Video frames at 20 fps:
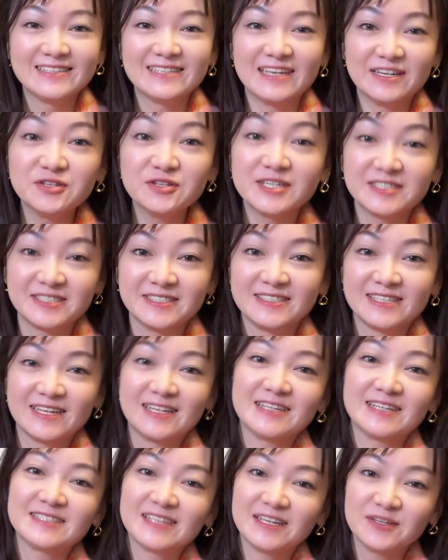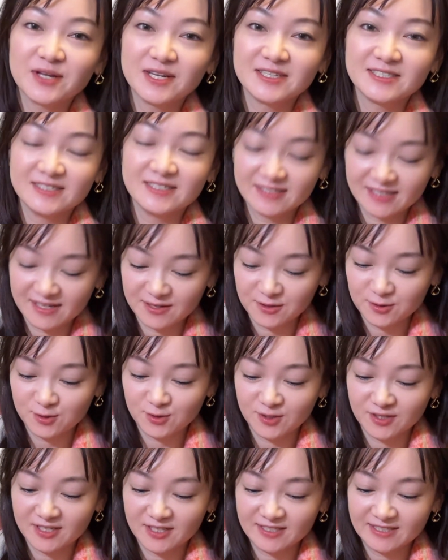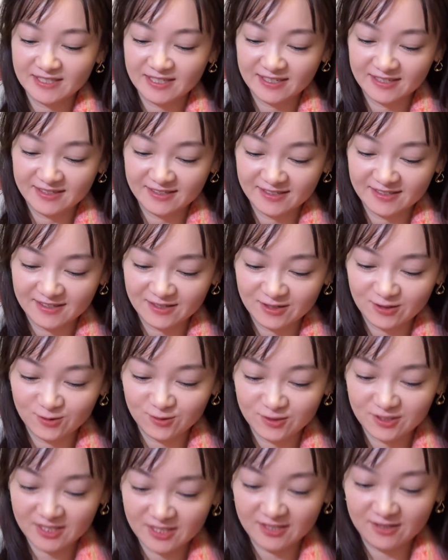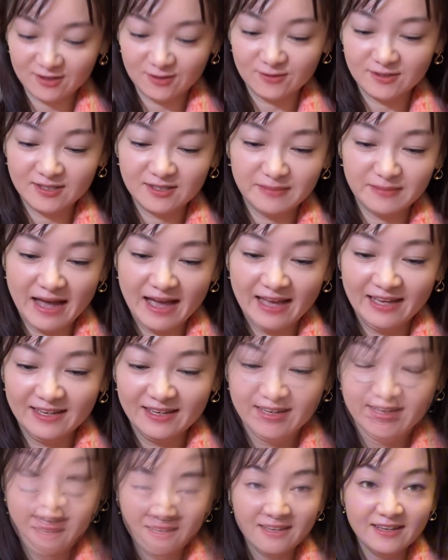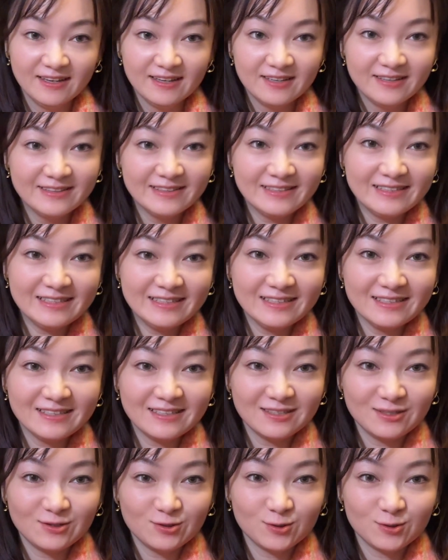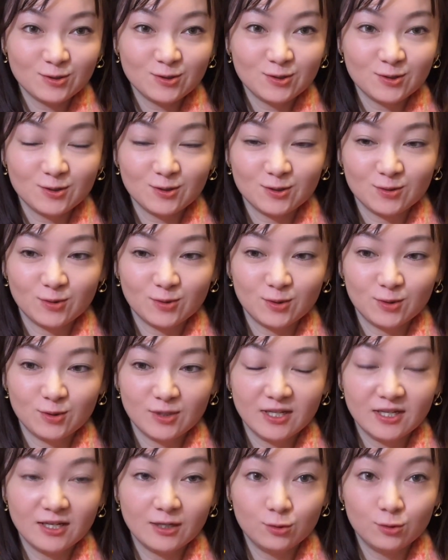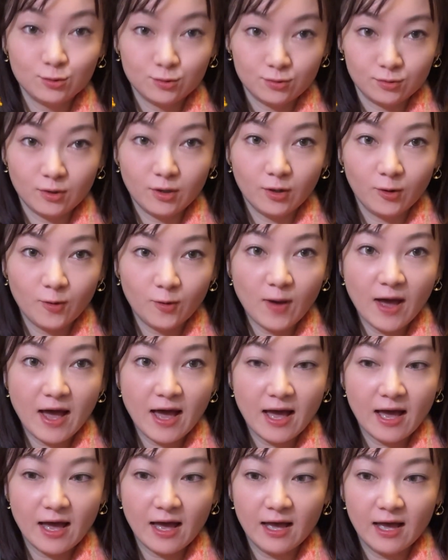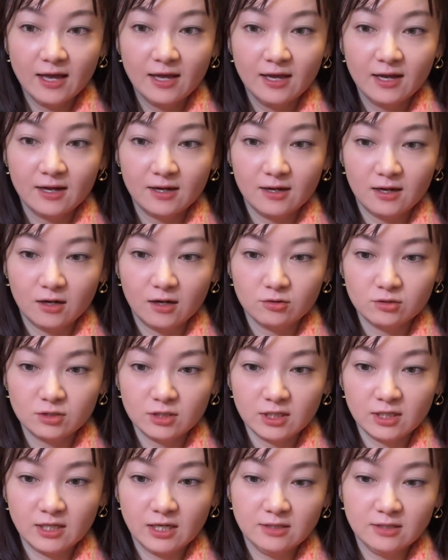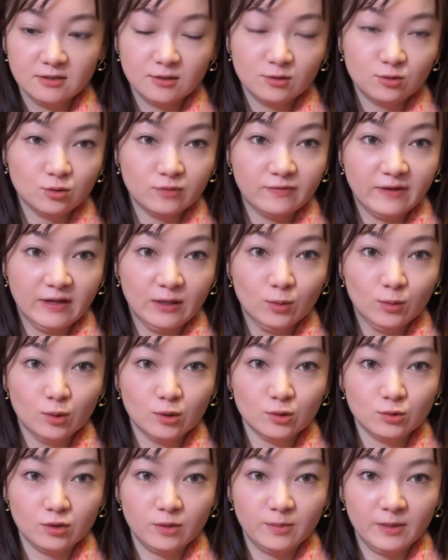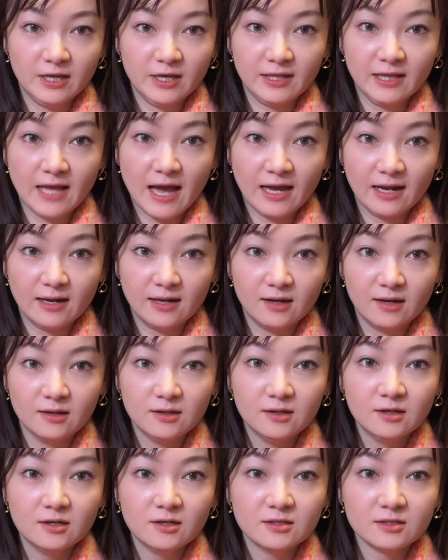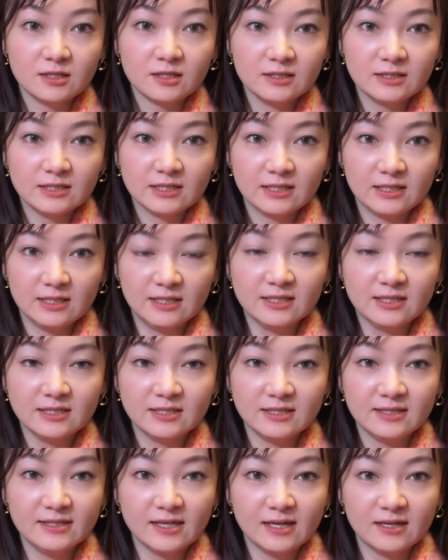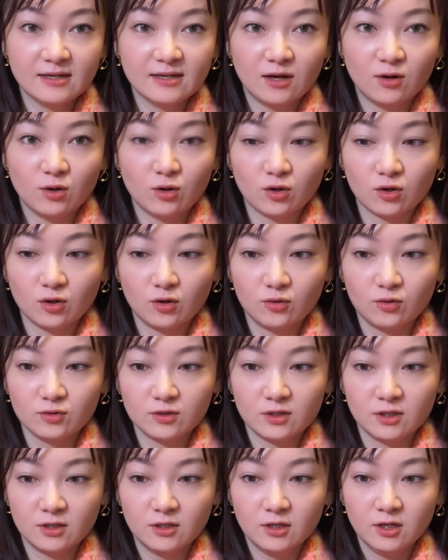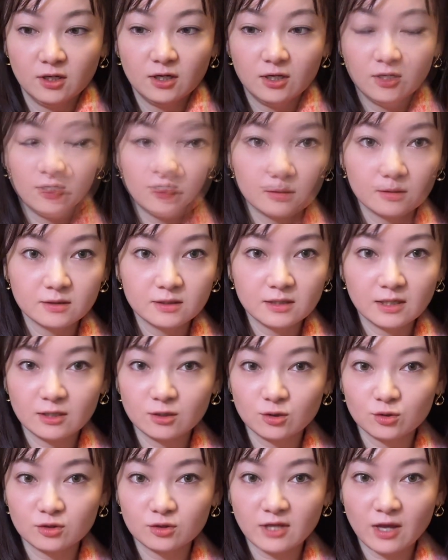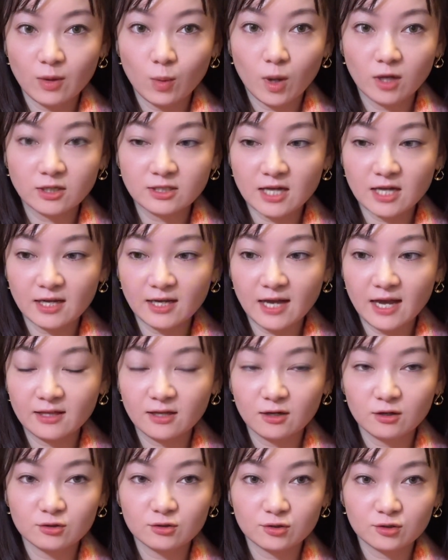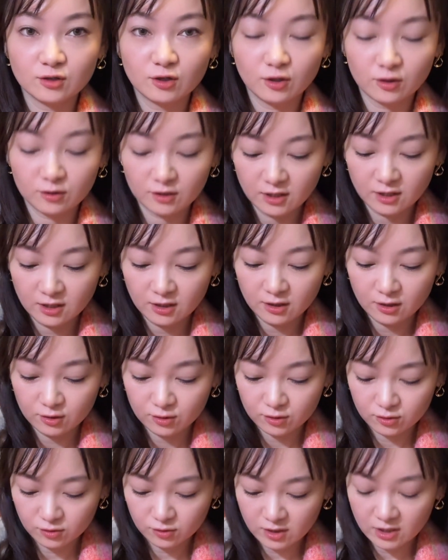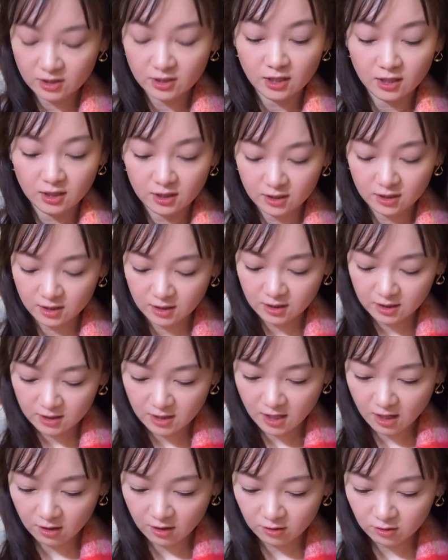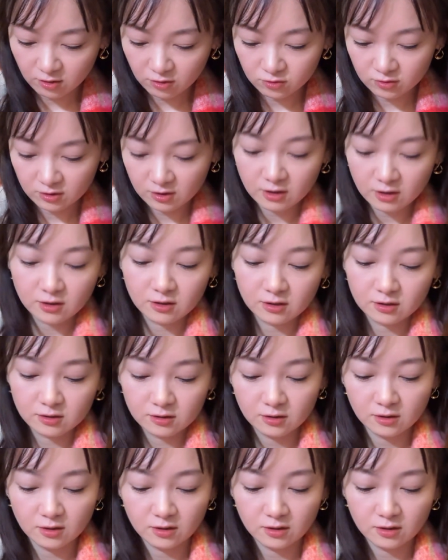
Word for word: 前段时间了，前段时间学的这个钩针的东西吧。第一个就是我学了雪花，然后这个颜色就反正我随便拿了婷姐的一个线然后勾的，然后这个就是在网上看到了之后。学的，然后呢？